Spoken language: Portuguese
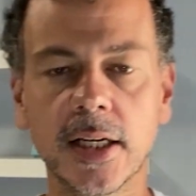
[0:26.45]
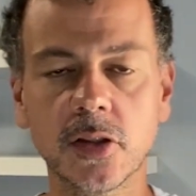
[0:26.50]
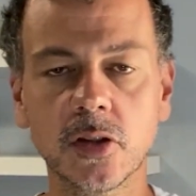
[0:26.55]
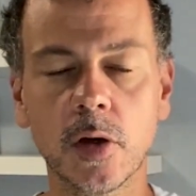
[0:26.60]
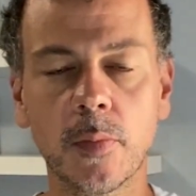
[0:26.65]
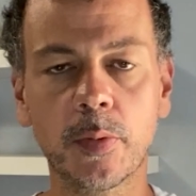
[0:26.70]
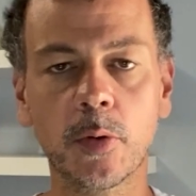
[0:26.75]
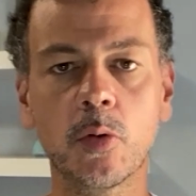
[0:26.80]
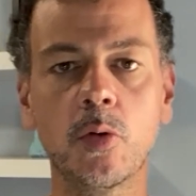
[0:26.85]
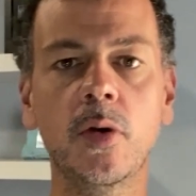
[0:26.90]
É
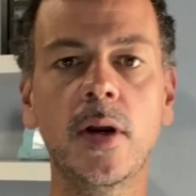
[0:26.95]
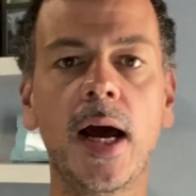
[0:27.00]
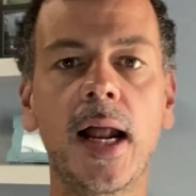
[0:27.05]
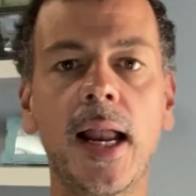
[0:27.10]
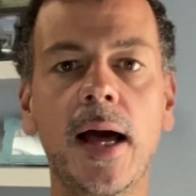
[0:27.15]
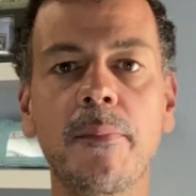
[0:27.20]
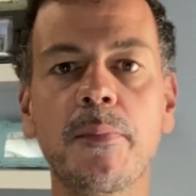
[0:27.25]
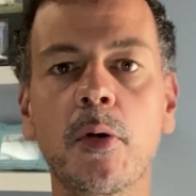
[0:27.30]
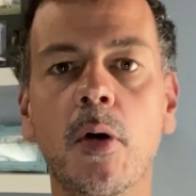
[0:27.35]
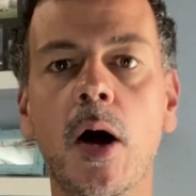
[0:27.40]
só procurar
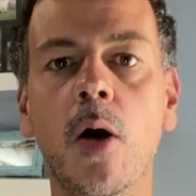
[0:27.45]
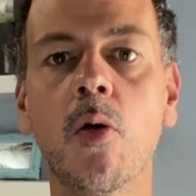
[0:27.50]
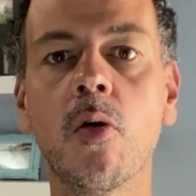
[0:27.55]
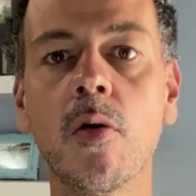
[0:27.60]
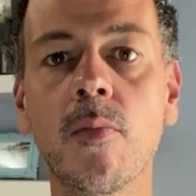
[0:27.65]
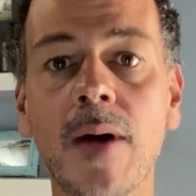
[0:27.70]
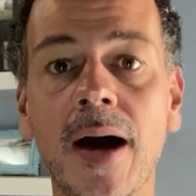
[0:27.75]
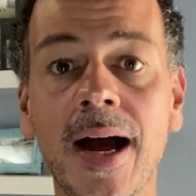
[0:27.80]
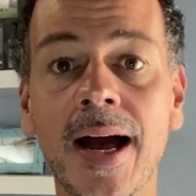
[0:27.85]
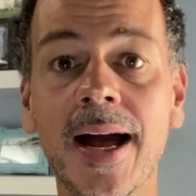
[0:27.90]
lá pelo
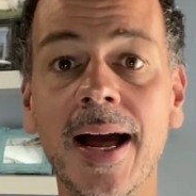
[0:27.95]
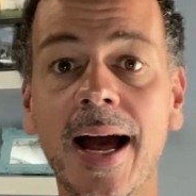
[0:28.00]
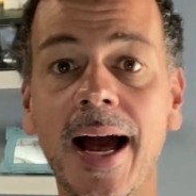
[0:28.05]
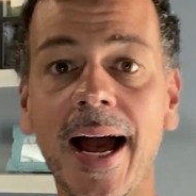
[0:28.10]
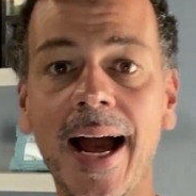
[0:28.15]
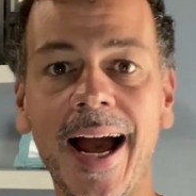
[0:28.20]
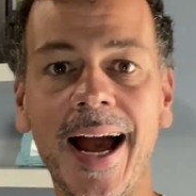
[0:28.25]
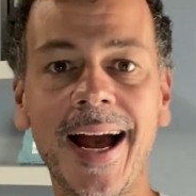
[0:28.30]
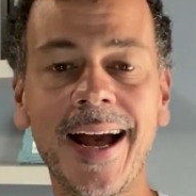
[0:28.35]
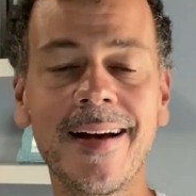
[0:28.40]
arroba
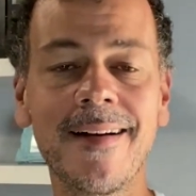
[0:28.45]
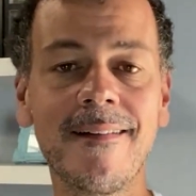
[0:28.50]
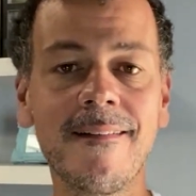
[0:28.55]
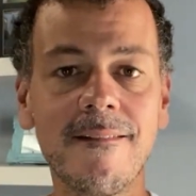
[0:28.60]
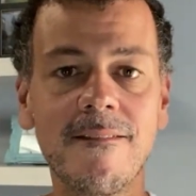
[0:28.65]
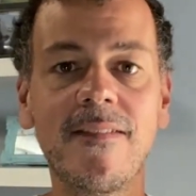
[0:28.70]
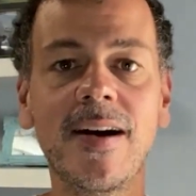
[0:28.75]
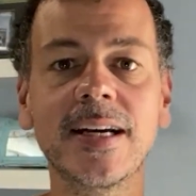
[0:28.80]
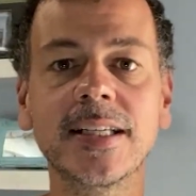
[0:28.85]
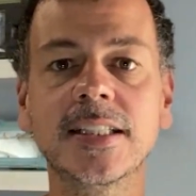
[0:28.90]

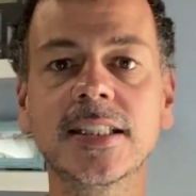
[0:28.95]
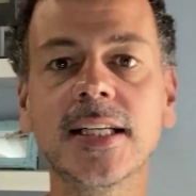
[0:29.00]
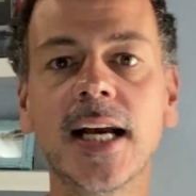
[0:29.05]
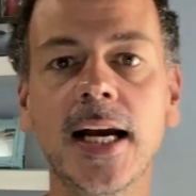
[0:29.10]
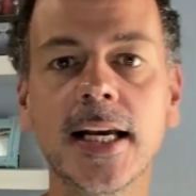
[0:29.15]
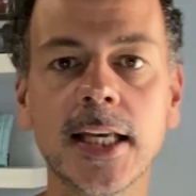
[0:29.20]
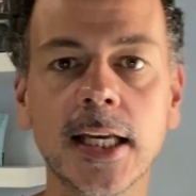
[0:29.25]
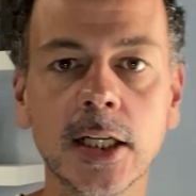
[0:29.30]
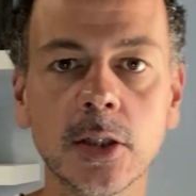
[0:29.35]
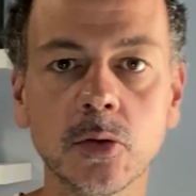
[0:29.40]

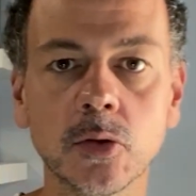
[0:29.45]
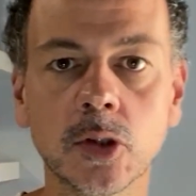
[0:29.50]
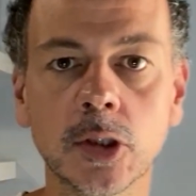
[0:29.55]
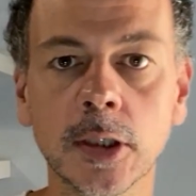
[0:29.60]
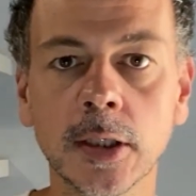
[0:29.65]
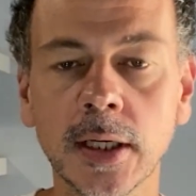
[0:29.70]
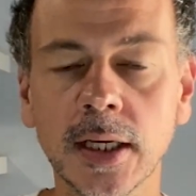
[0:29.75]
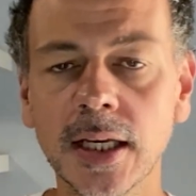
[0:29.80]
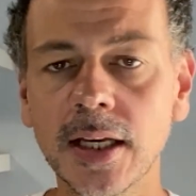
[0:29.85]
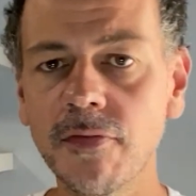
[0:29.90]
avascaínos.